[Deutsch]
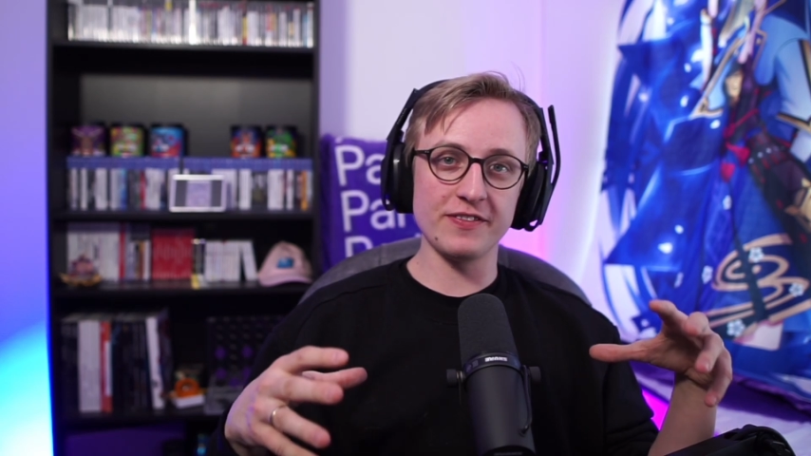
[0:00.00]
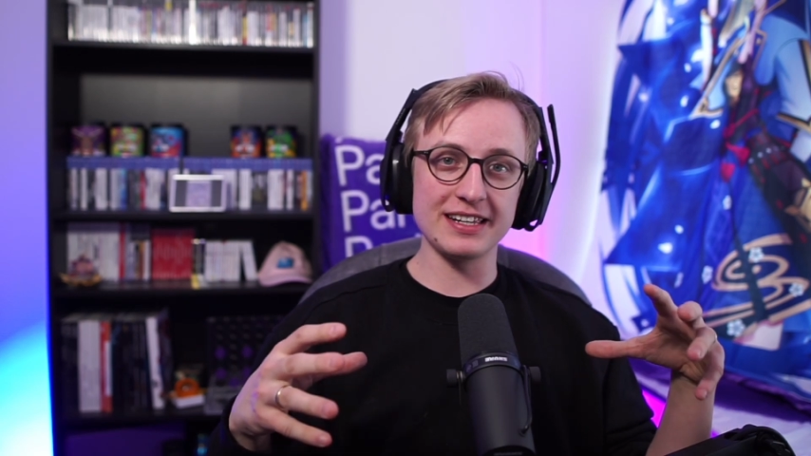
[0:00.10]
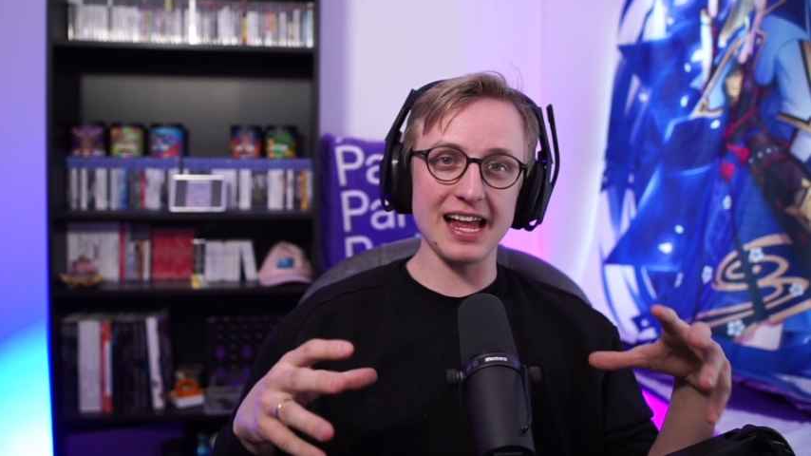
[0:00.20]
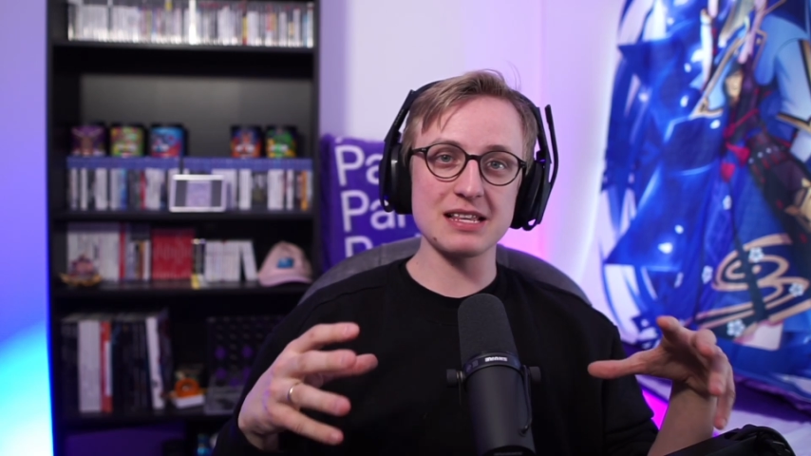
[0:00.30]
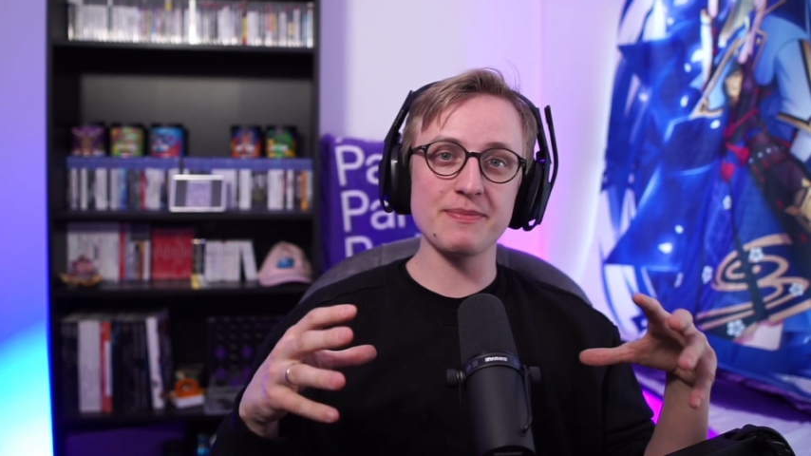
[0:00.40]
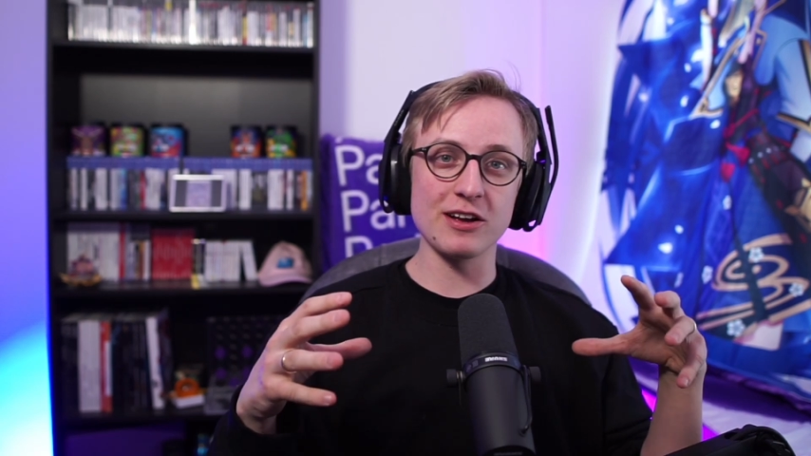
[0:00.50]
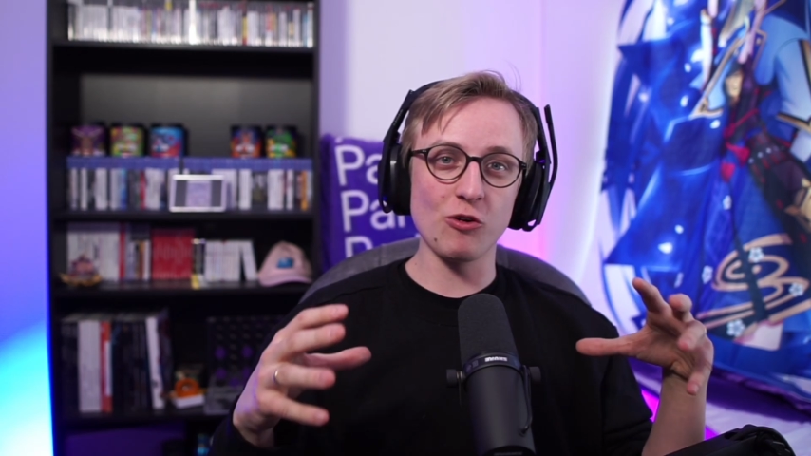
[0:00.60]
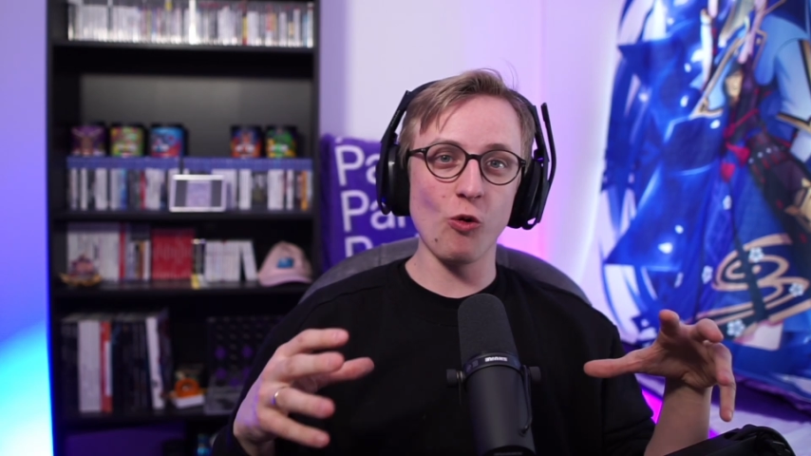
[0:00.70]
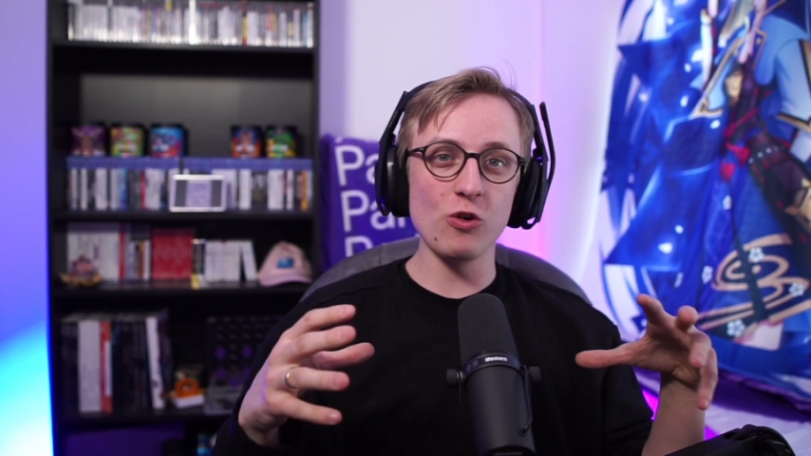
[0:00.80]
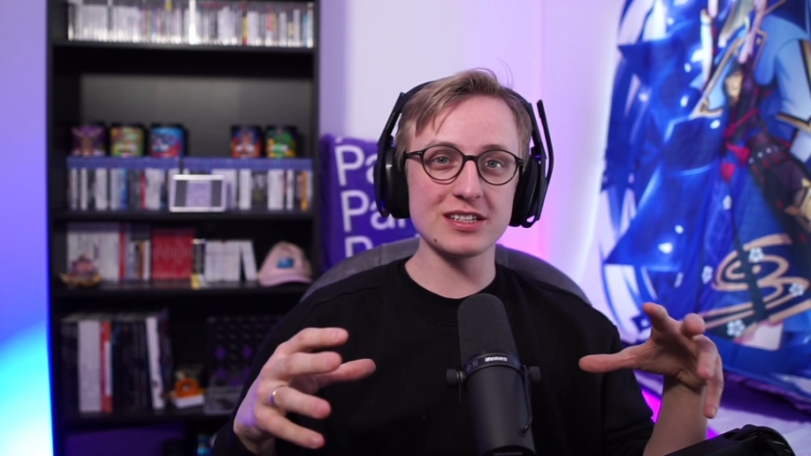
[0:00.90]
weil das mein
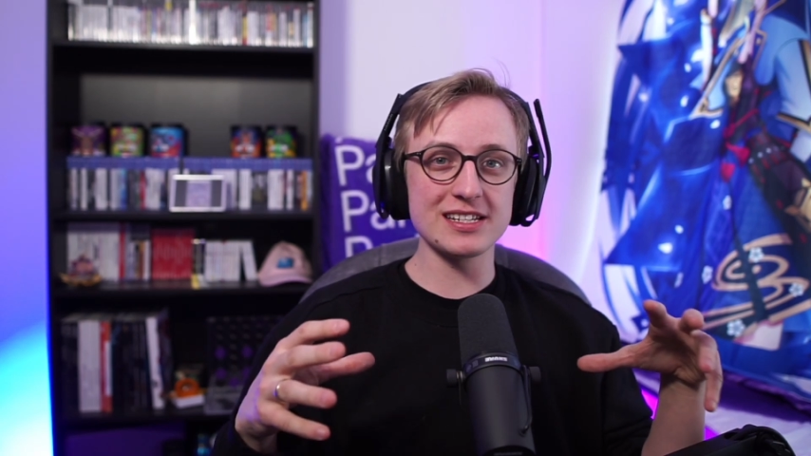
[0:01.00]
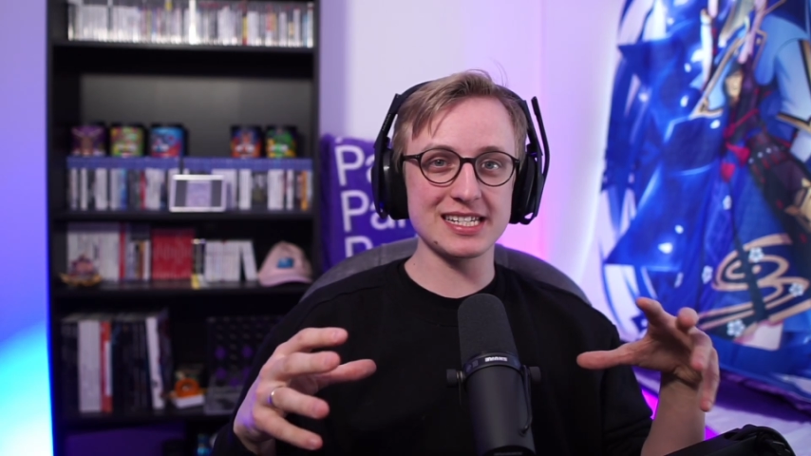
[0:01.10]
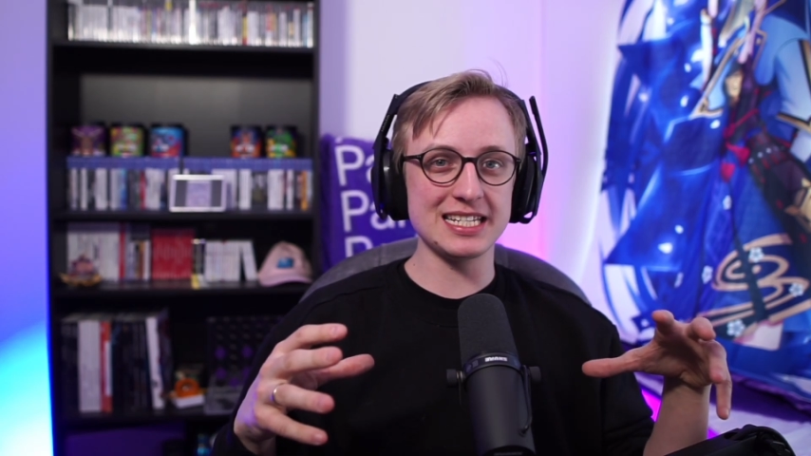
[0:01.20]
großes